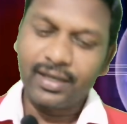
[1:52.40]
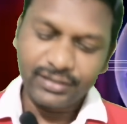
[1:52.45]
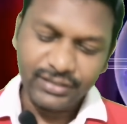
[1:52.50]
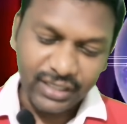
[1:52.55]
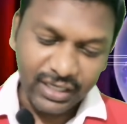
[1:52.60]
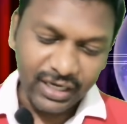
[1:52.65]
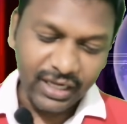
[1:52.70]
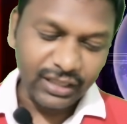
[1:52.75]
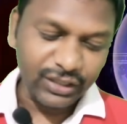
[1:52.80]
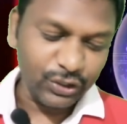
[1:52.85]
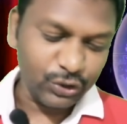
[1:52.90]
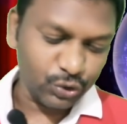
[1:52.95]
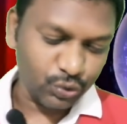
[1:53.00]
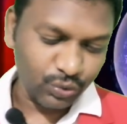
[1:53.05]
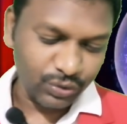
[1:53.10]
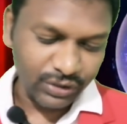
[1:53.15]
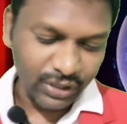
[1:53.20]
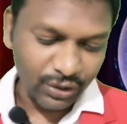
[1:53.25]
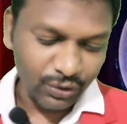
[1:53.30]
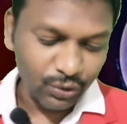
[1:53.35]
చర్యలు
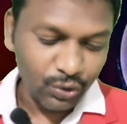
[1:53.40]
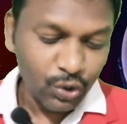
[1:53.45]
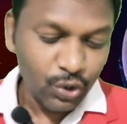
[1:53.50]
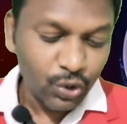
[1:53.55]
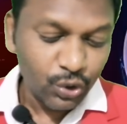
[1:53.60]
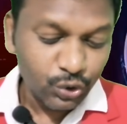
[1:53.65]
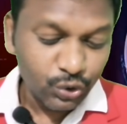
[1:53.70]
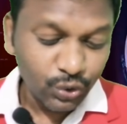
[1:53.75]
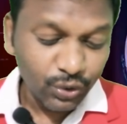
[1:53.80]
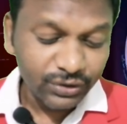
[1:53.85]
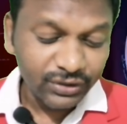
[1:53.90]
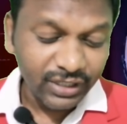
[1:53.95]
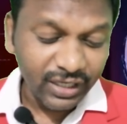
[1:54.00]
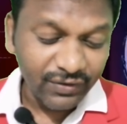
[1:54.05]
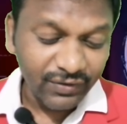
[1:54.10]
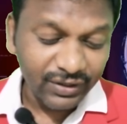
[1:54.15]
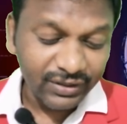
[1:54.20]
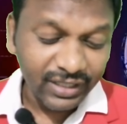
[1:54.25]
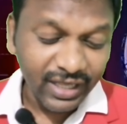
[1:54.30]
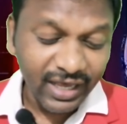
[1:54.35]
తీసుకుంటారు సో
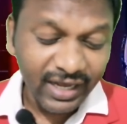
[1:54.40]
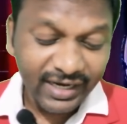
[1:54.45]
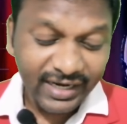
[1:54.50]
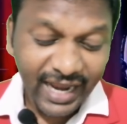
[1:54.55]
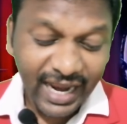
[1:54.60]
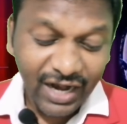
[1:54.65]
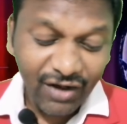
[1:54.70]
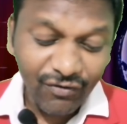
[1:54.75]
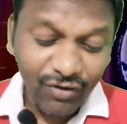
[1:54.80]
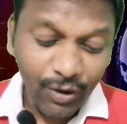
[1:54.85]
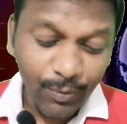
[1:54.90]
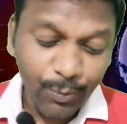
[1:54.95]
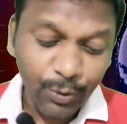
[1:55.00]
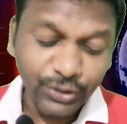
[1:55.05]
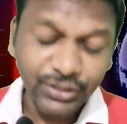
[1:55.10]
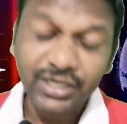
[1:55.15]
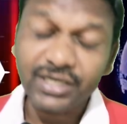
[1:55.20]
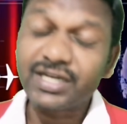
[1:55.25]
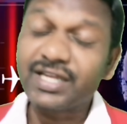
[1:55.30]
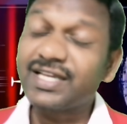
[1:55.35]
తర్వాత రైల్వే
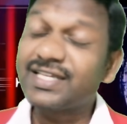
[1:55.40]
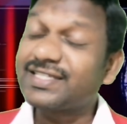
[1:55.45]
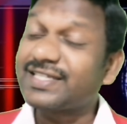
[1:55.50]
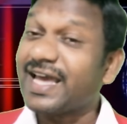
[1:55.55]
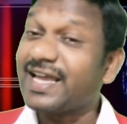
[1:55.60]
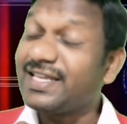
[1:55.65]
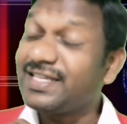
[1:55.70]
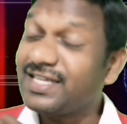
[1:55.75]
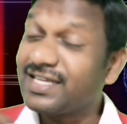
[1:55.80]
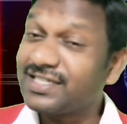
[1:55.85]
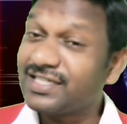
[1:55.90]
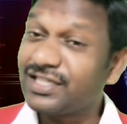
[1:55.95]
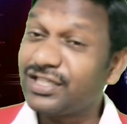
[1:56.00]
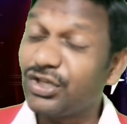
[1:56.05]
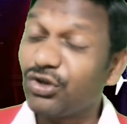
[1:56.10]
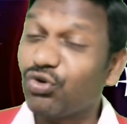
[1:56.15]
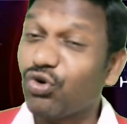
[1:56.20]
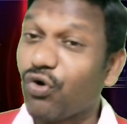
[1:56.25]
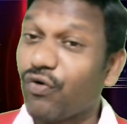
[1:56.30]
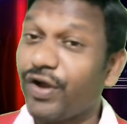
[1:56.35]
ప్రాజెక్ట్కి సైన్
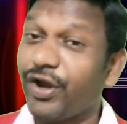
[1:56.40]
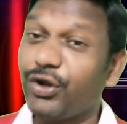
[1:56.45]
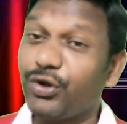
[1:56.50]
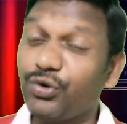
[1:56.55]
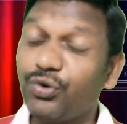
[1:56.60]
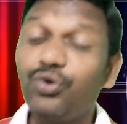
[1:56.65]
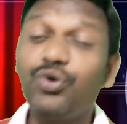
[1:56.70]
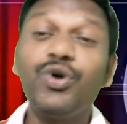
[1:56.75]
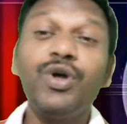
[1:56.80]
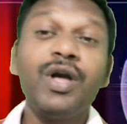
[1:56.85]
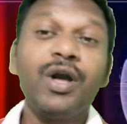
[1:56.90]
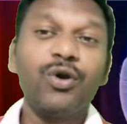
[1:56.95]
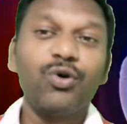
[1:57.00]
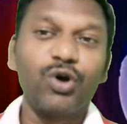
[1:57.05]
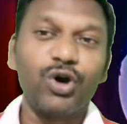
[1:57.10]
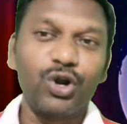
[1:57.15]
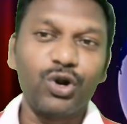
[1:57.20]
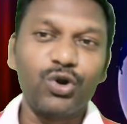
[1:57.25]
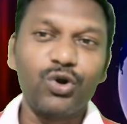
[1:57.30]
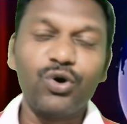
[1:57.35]
చేసింది కోవైటు
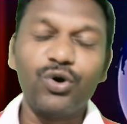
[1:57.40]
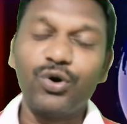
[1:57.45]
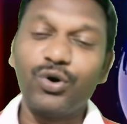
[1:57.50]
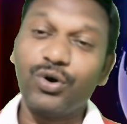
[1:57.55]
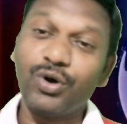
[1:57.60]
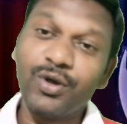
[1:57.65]
త్వరలో